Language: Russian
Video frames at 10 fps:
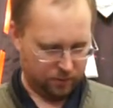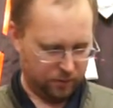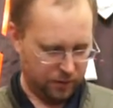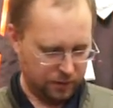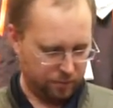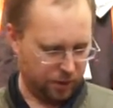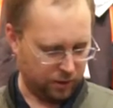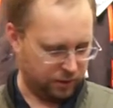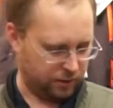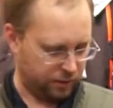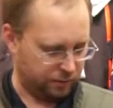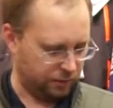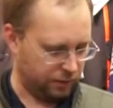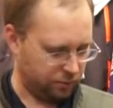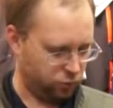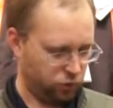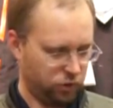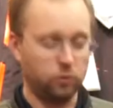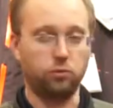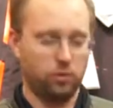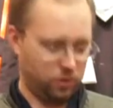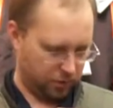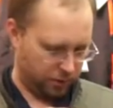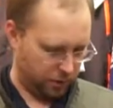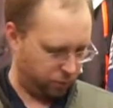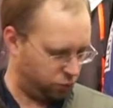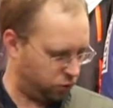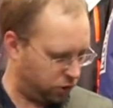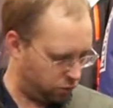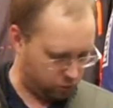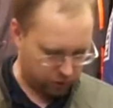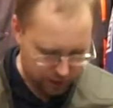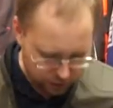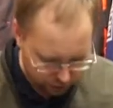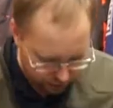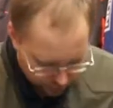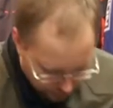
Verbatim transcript: Есть дополнительно всевозможные тут липучки, утяжки,